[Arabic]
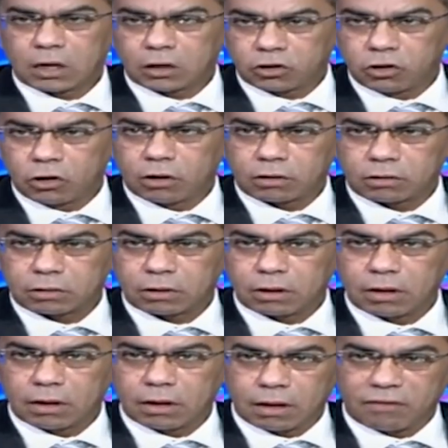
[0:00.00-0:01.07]
اختيار
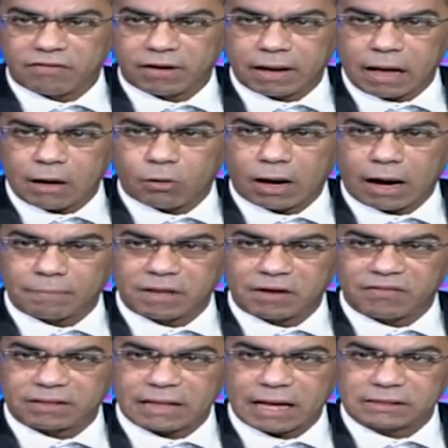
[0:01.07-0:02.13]
ايوه الفريق اول عبد
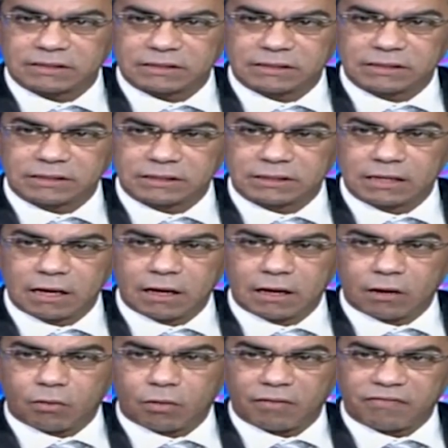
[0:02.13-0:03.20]
الفتاح السيسي
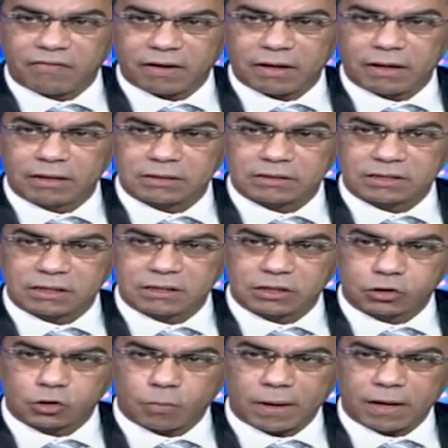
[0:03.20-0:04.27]
والفريق صدقي
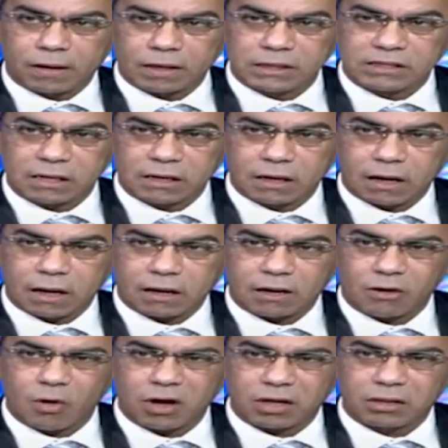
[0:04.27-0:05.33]
صبحي رئيسا للاركان
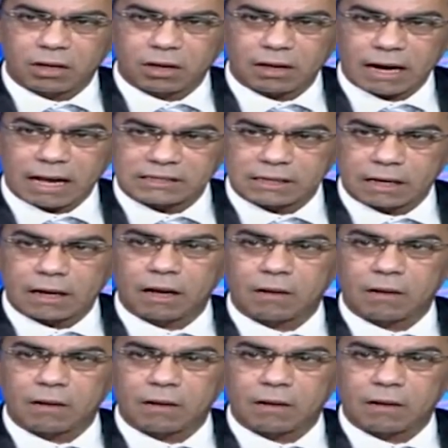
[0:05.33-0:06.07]
هو اختيار العسكريه